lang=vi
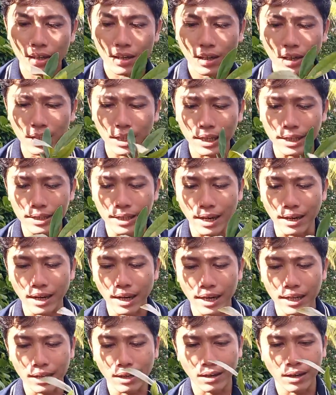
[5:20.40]
đó thì sẵn
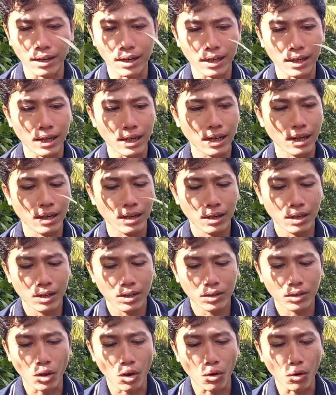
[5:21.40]
đây toàn thì à,
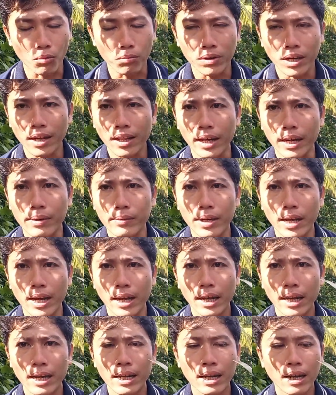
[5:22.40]
toàn cũng giới thiệu về
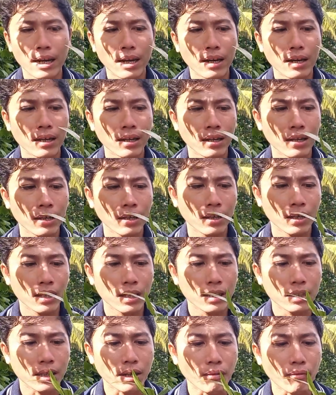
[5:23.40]
cái
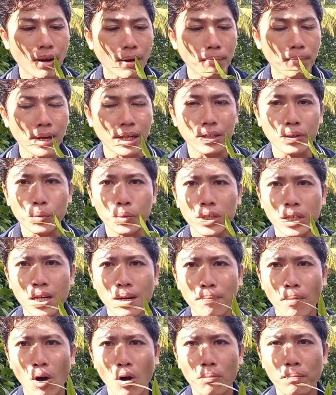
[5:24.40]
sản phẩm mai sù
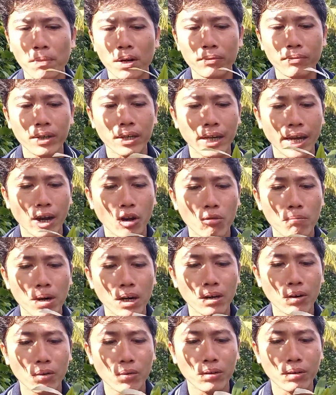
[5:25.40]
Singapore bên vườn nhà của
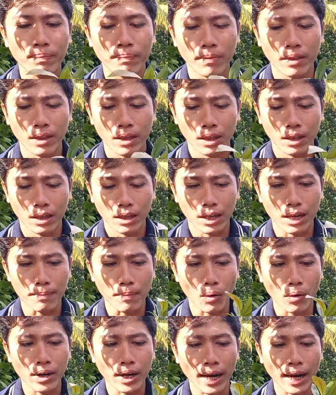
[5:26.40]
mực luôn thì
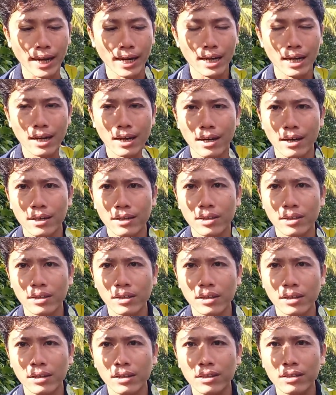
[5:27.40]
mỗi cây
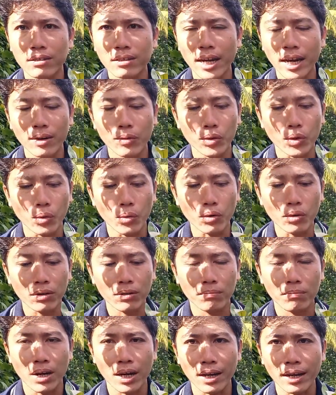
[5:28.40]
chưa cắt đuôi chuột
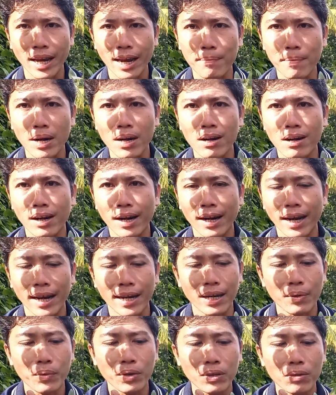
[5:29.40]
mà cái cây bự hơn cái
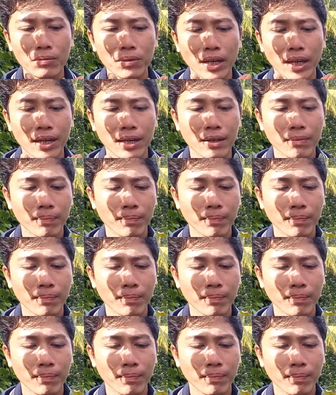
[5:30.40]
này nha quý chú anh chị